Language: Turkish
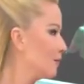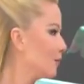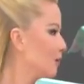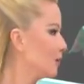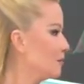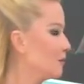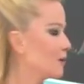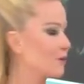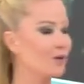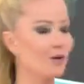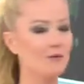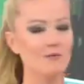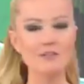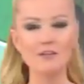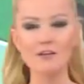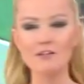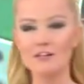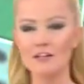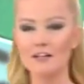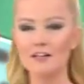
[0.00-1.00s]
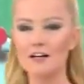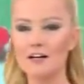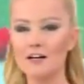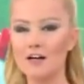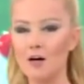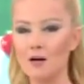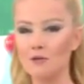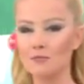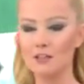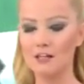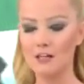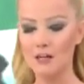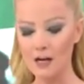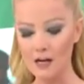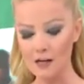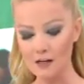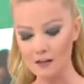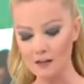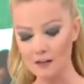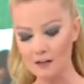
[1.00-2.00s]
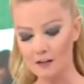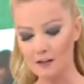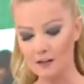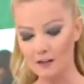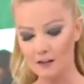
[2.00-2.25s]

demin ona bakıyorum seyircilere rakamlara.